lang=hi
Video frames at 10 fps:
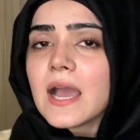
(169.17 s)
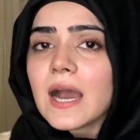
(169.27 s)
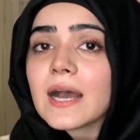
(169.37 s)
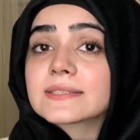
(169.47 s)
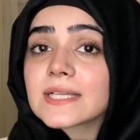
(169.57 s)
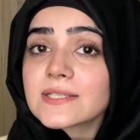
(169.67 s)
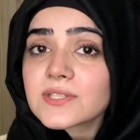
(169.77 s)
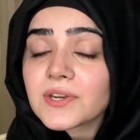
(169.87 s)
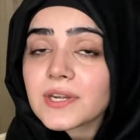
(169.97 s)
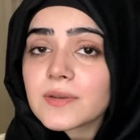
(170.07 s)

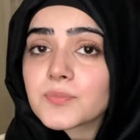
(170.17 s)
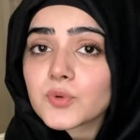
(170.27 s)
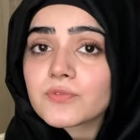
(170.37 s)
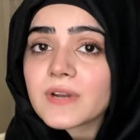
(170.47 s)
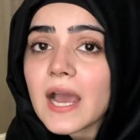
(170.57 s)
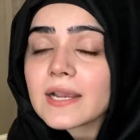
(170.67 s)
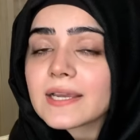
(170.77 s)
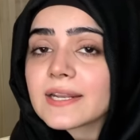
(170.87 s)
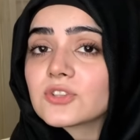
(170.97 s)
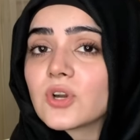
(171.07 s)
सनस्क्रीन इम्प्रूव ना
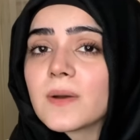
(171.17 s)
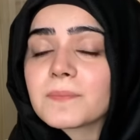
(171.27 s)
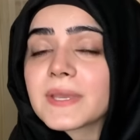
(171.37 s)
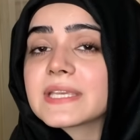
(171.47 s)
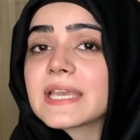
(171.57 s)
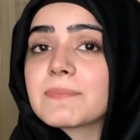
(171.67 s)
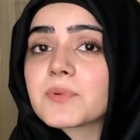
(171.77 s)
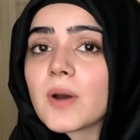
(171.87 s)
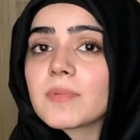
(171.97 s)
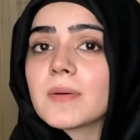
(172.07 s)
करें तो हमें ये
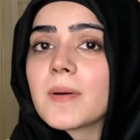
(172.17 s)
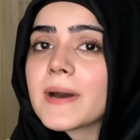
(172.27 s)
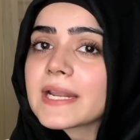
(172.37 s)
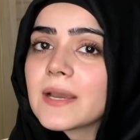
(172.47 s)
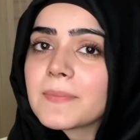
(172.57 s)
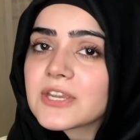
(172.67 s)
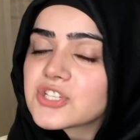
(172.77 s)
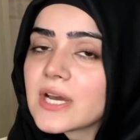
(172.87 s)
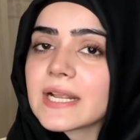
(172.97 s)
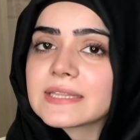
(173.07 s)
प्रॉब्लम हमारी
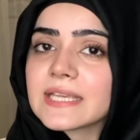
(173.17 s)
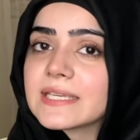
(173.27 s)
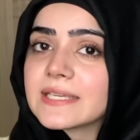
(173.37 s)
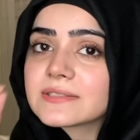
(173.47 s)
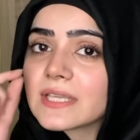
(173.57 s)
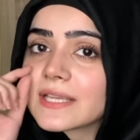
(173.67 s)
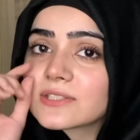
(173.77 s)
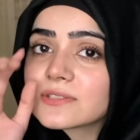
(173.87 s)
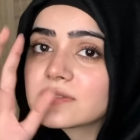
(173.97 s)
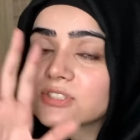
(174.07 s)
हमेशा रहती है ये एक
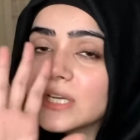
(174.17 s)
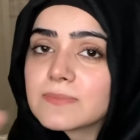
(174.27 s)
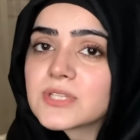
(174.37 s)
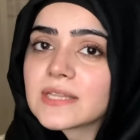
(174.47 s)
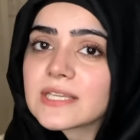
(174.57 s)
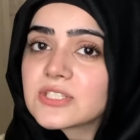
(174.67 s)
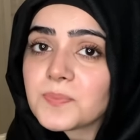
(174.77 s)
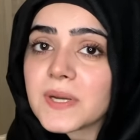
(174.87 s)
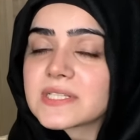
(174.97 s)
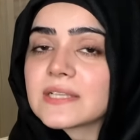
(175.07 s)
जम जाती है
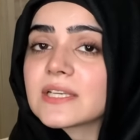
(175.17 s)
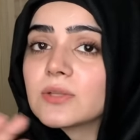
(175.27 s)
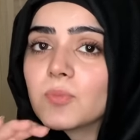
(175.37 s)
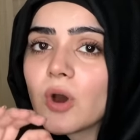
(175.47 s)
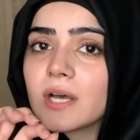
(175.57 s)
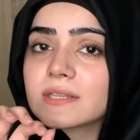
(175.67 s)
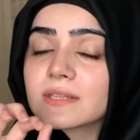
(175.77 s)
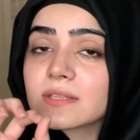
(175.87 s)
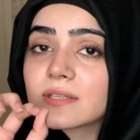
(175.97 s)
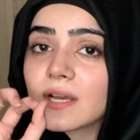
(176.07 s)
चिपक जाती है तो बहुत
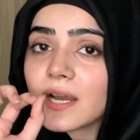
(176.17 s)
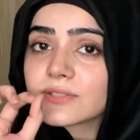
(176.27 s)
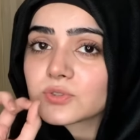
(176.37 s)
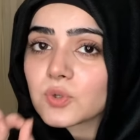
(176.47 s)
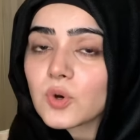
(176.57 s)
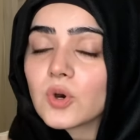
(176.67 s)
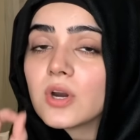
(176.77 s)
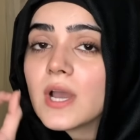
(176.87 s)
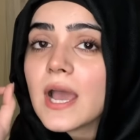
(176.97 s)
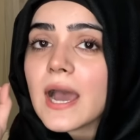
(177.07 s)
इसको
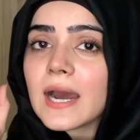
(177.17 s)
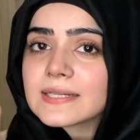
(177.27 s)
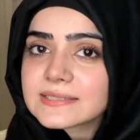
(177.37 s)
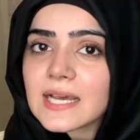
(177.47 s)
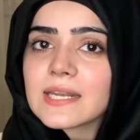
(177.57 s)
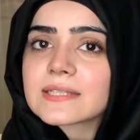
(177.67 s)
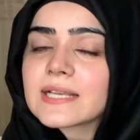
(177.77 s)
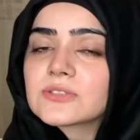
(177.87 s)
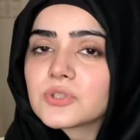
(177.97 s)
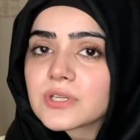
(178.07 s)
अरसा लगता
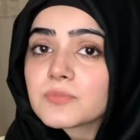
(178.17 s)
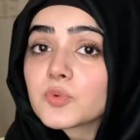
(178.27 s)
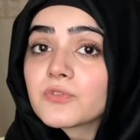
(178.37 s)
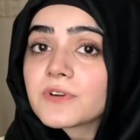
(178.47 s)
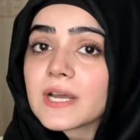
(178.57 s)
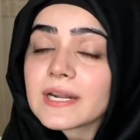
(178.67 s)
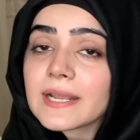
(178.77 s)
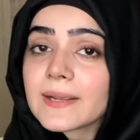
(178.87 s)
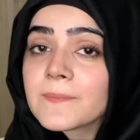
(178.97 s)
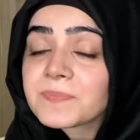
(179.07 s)
है इसको रिमूव
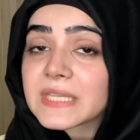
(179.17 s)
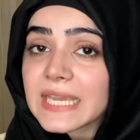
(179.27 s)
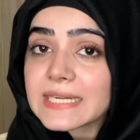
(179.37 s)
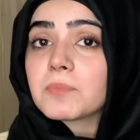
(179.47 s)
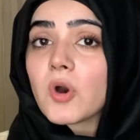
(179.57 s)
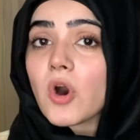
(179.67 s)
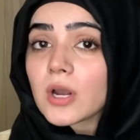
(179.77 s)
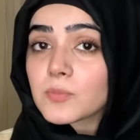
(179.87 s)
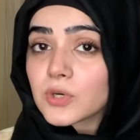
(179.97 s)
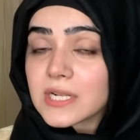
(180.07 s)
करने के लिए
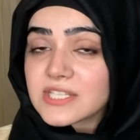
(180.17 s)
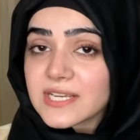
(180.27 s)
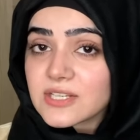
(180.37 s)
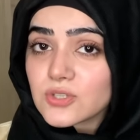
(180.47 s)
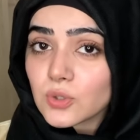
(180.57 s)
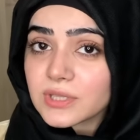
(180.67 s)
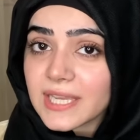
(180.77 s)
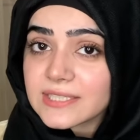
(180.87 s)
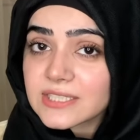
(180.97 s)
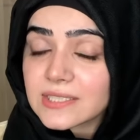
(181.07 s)
हार्मोनल चेंजेस होते
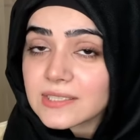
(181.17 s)
हैं जिन